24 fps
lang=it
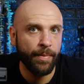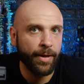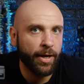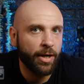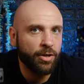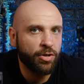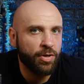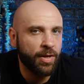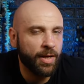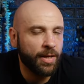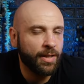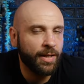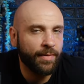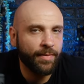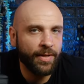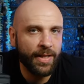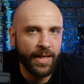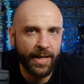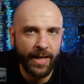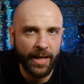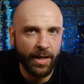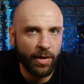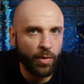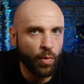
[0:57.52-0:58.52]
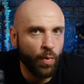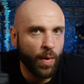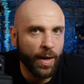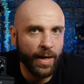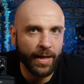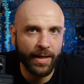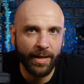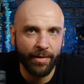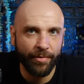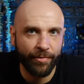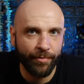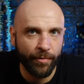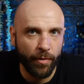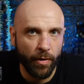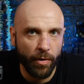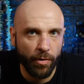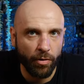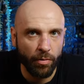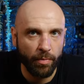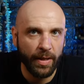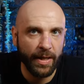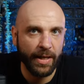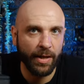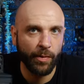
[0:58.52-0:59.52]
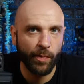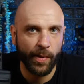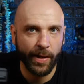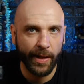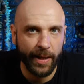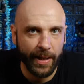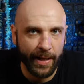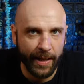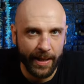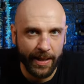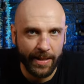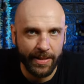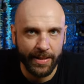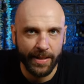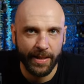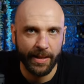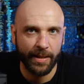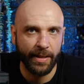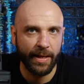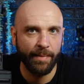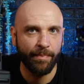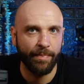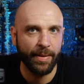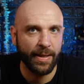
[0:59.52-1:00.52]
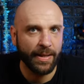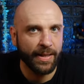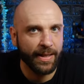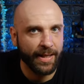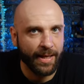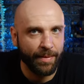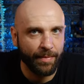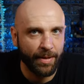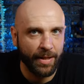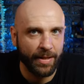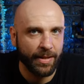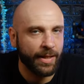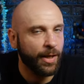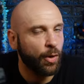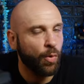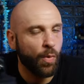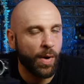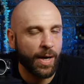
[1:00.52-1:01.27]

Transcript: però sono andato a vedere in qualche forum in lingua inglese e praticamente